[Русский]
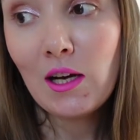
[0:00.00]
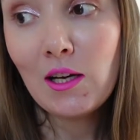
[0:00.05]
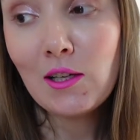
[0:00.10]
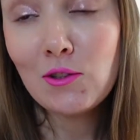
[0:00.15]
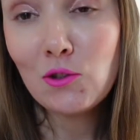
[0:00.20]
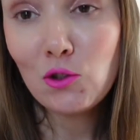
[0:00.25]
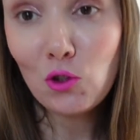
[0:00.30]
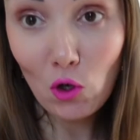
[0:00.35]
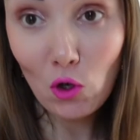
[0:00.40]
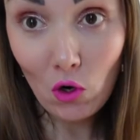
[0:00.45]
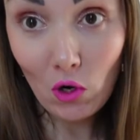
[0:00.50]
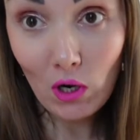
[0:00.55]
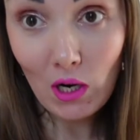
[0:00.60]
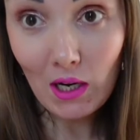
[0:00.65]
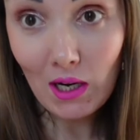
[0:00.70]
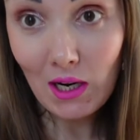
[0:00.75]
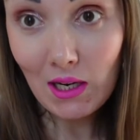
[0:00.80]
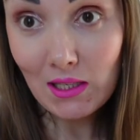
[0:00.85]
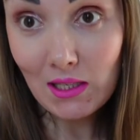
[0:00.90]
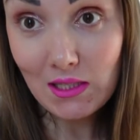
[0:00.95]
Но,
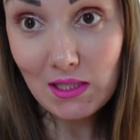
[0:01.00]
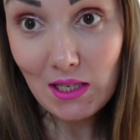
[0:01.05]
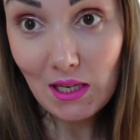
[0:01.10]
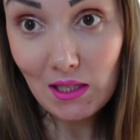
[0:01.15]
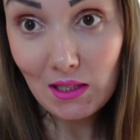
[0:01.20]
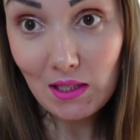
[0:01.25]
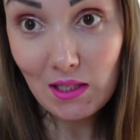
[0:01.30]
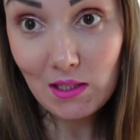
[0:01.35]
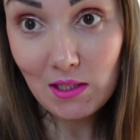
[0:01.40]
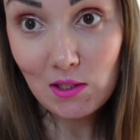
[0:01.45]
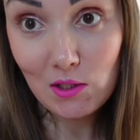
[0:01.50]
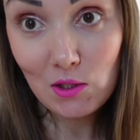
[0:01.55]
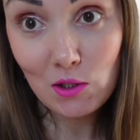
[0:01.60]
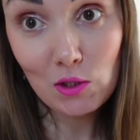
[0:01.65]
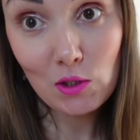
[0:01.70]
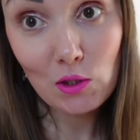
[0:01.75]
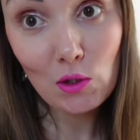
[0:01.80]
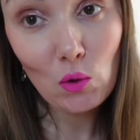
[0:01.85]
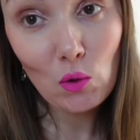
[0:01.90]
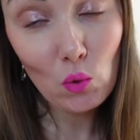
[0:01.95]
как
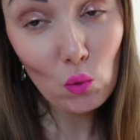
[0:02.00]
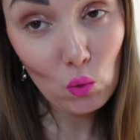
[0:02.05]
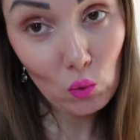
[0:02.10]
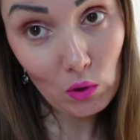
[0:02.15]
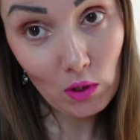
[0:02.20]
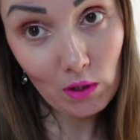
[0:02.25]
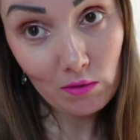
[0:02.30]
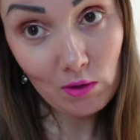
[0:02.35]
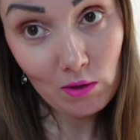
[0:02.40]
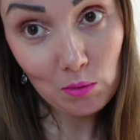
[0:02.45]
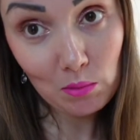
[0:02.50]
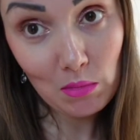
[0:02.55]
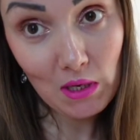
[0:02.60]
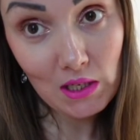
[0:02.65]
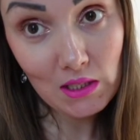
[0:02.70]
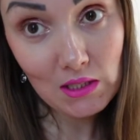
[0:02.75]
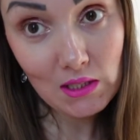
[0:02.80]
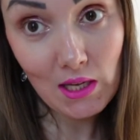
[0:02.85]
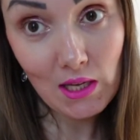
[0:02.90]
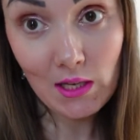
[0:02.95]
оказалось, уровень
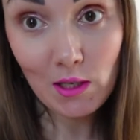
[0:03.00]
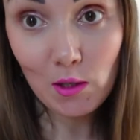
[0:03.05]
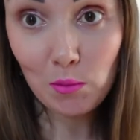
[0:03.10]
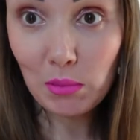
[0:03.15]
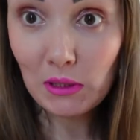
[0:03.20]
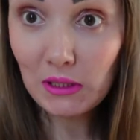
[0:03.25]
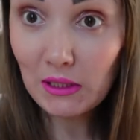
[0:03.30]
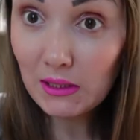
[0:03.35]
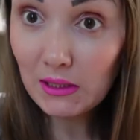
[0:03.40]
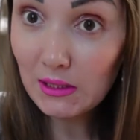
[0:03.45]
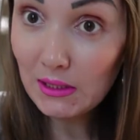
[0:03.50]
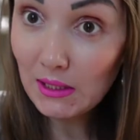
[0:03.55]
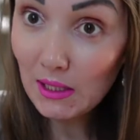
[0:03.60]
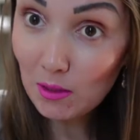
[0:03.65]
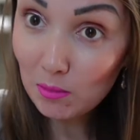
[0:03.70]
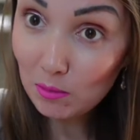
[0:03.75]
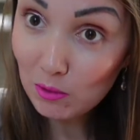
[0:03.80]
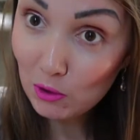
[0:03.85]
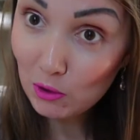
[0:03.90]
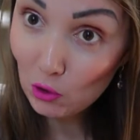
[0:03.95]
моих знаний был
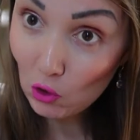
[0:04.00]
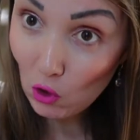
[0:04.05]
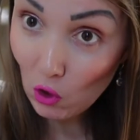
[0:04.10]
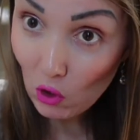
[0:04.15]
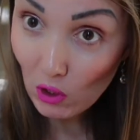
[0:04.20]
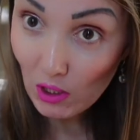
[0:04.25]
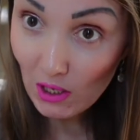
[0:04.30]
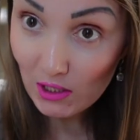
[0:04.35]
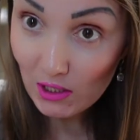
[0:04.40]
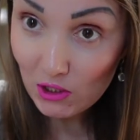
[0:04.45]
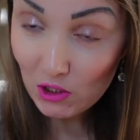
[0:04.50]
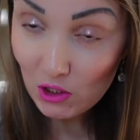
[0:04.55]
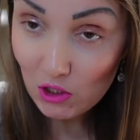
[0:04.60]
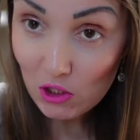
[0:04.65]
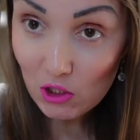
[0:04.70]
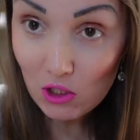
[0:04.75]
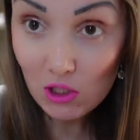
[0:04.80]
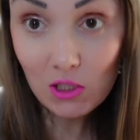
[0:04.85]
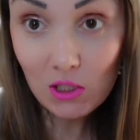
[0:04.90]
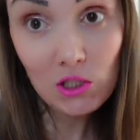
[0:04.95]
намного
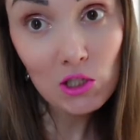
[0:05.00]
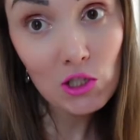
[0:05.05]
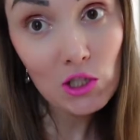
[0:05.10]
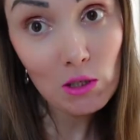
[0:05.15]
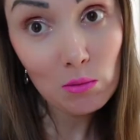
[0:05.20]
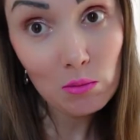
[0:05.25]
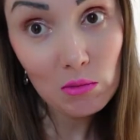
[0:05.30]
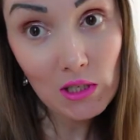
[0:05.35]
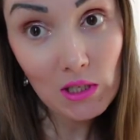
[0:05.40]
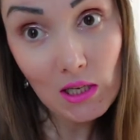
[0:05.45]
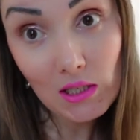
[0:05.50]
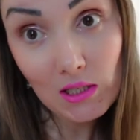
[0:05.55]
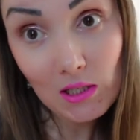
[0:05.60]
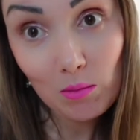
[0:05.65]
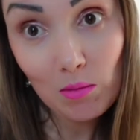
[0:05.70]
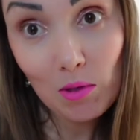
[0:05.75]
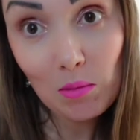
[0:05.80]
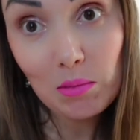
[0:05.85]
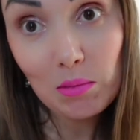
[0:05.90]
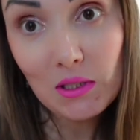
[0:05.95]
ниже, чем я
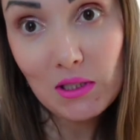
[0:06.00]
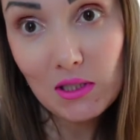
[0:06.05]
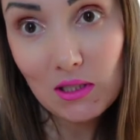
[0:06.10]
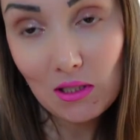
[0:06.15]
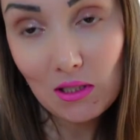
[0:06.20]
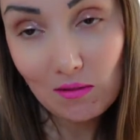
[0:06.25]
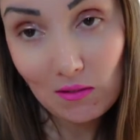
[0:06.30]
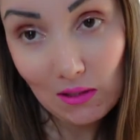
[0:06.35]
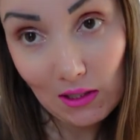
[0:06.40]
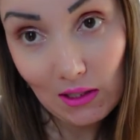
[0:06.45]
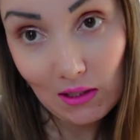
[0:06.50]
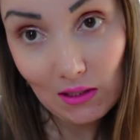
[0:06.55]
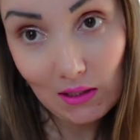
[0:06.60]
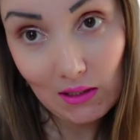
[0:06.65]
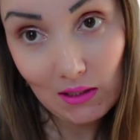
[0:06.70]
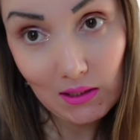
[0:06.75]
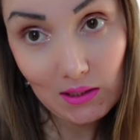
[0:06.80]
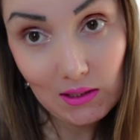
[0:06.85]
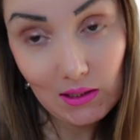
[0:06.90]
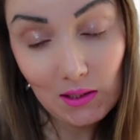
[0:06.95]
себе представляла
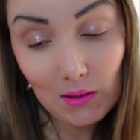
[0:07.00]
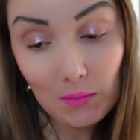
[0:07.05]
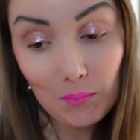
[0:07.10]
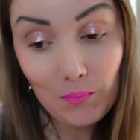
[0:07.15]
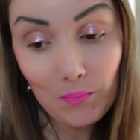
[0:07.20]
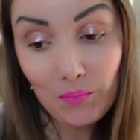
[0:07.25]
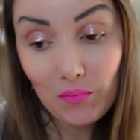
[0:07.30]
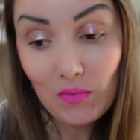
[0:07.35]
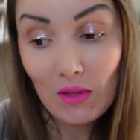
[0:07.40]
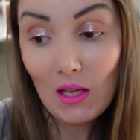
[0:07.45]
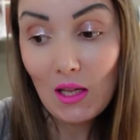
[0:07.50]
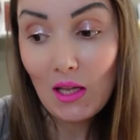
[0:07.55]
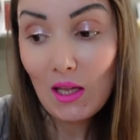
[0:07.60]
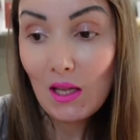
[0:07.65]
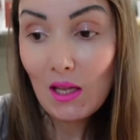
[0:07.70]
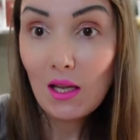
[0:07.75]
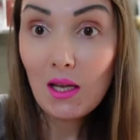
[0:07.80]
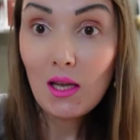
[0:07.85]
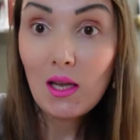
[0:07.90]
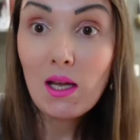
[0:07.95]
это.
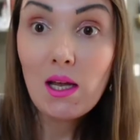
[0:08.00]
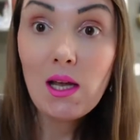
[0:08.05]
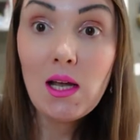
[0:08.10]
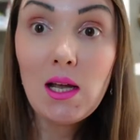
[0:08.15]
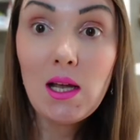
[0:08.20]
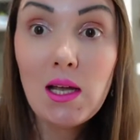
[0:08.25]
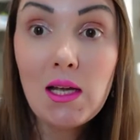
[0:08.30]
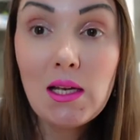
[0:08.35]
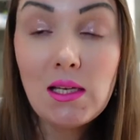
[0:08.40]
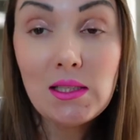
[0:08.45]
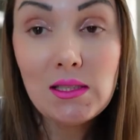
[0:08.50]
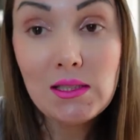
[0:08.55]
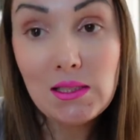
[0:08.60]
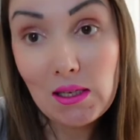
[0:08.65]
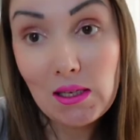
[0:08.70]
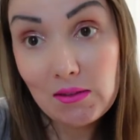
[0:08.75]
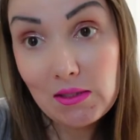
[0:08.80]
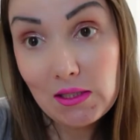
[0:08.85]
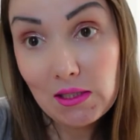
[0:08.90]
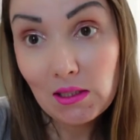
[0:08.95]

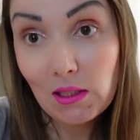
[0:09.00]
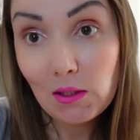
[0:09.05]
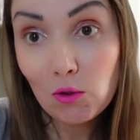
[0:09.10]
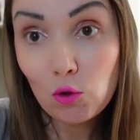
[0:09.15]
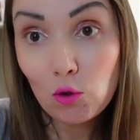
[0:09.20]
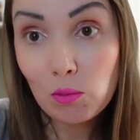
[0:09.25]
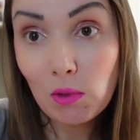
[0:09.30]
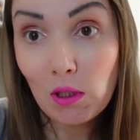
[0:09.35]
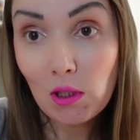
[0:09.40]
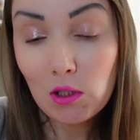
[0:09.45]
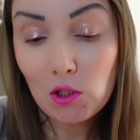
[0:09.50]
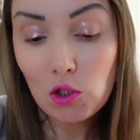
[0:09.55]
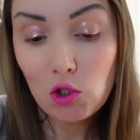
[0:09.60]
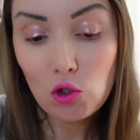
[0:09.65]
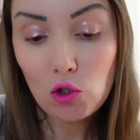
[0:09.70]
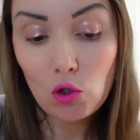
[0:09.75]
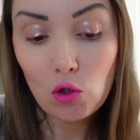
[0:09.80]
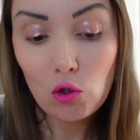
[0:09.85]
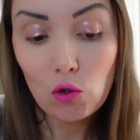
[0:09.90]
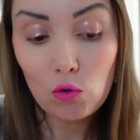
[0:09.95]
Я всегда думала,
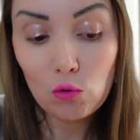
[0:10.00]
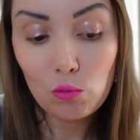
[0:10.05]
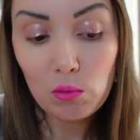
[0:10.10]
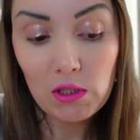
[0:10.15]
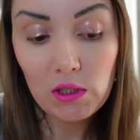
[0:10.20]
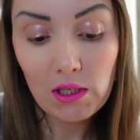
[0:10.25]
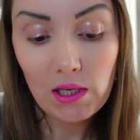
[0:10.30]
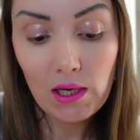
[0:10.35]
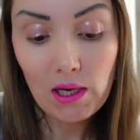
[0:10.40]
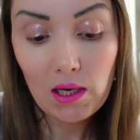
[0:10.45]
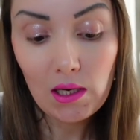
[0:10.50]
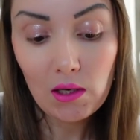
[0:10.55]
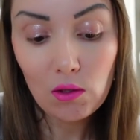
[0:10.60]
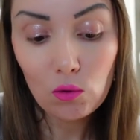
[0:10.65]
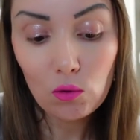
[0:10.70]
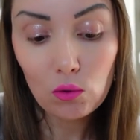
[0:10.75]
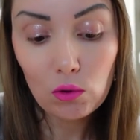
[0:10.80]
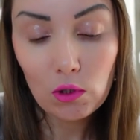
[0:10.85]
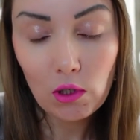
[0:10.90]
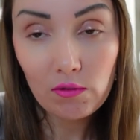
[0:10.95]
что у меня
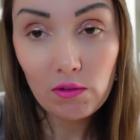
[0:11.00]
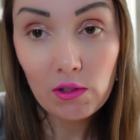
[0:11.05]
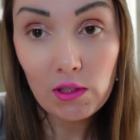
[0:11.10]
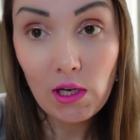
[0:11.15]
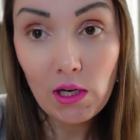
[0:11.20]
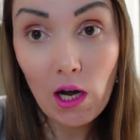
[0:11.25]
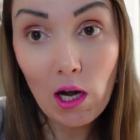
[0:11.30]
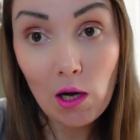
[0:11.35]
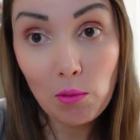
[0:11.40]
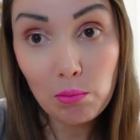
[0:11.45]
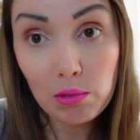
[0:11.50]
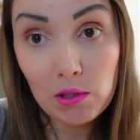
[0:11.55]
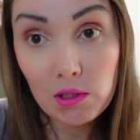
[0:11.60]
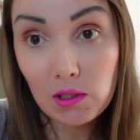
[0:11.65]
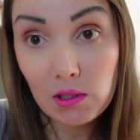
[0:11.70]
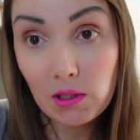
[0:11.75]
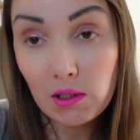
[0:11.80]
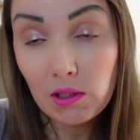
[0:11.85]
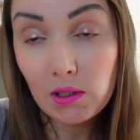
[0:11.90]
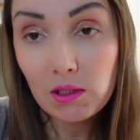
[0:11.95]
уровень
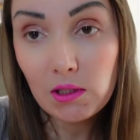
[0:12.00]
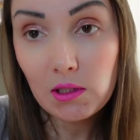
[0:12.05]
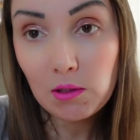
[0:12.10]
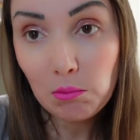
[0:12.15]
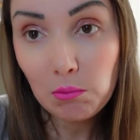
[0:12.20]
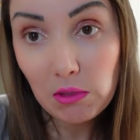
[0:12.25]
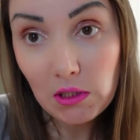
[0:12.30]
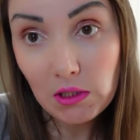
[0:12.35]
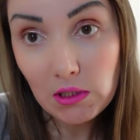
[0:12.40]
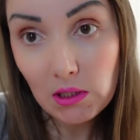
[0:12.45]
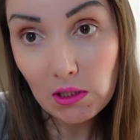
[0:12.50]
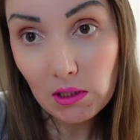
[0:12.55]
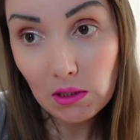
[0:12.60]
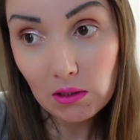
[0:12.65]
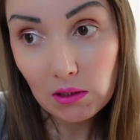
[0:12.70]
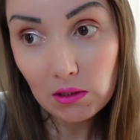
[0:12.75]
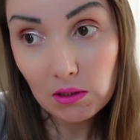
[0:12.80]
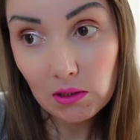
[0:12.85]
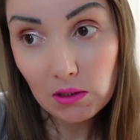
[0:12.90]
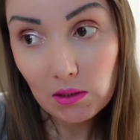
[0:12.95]
upper
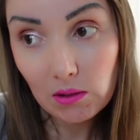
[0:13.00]
intermediate –